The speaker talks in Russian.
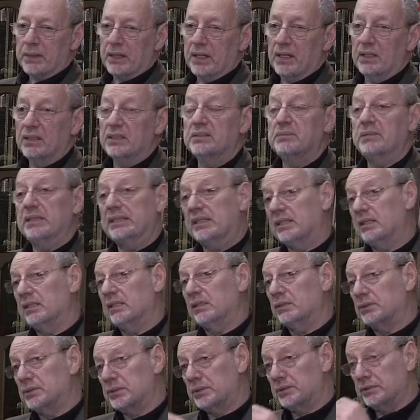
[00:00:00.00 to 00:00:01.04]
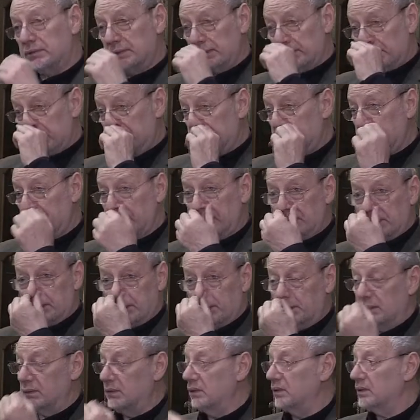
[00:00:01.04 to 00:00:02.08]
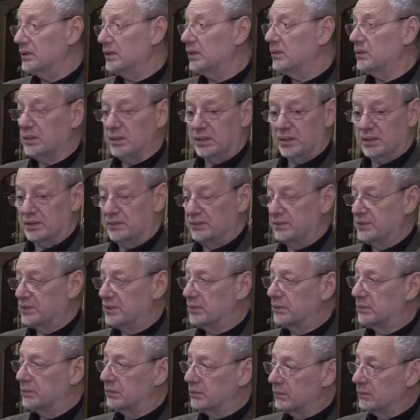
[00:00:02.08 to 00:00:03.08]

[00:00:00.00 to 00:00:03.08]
И несмотря на то, что вы издательстве до, незадолго до этого вышел,